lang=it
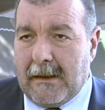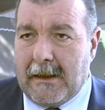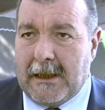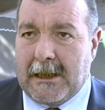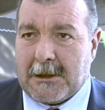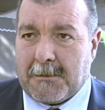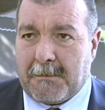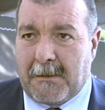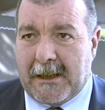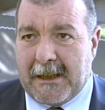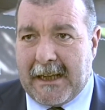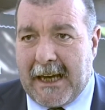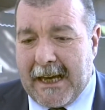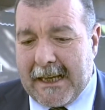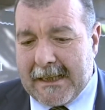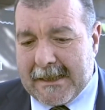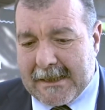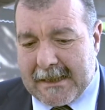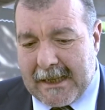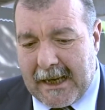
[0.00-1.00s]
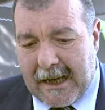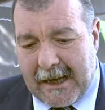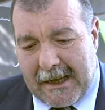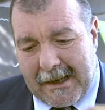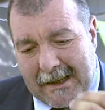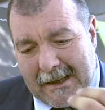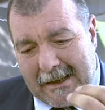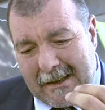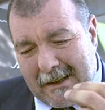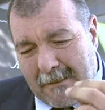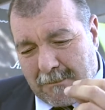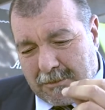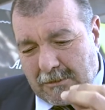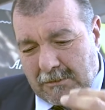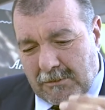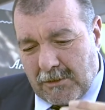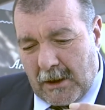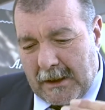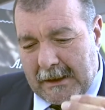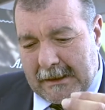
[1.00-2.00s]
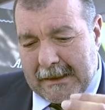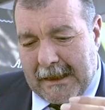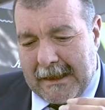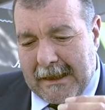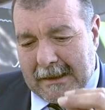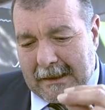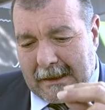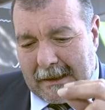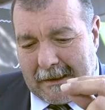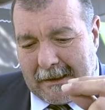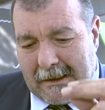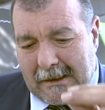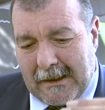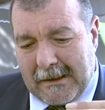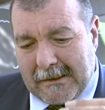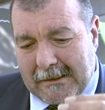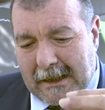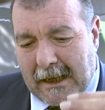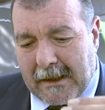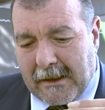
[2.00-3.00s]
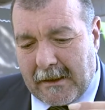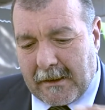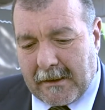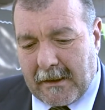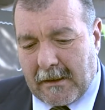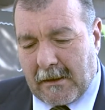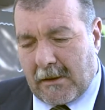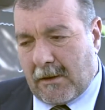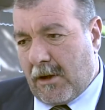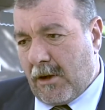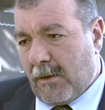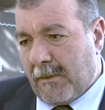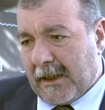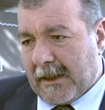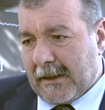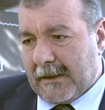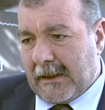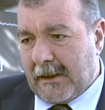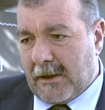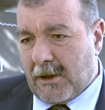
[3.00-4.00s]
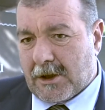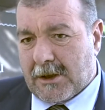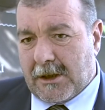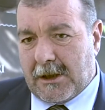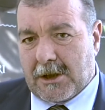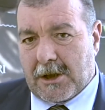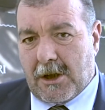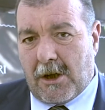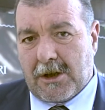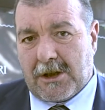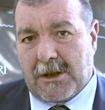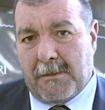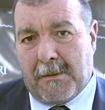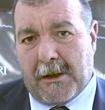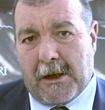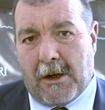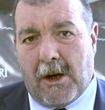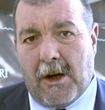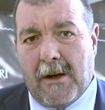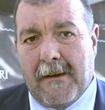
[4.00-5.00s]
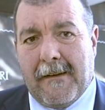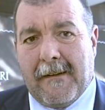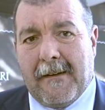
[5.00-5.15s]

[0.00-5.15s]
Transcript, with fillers: l'esperienza e la puntualità anche nelle tecniche agronomiche dei nostri soci, però